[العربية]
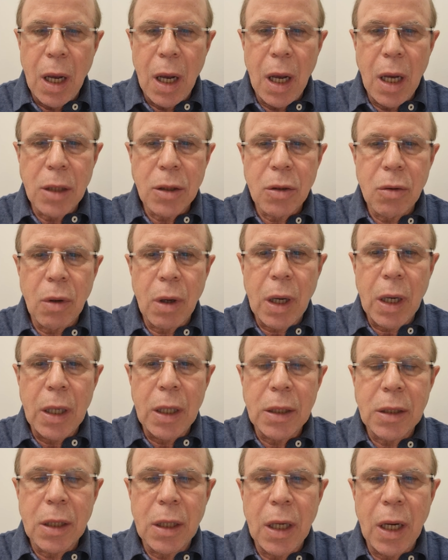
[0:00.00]
اشنو
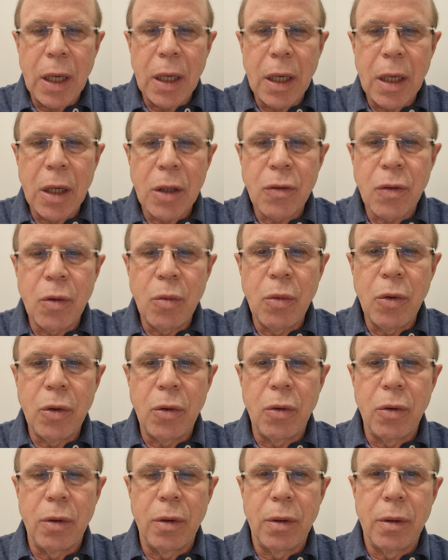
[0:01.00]
خليتي العيالات في
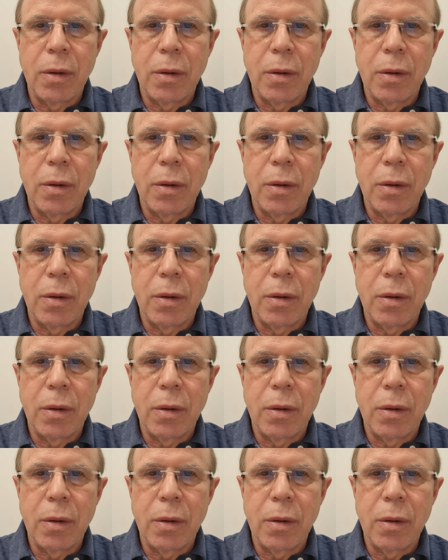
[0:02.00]
المدن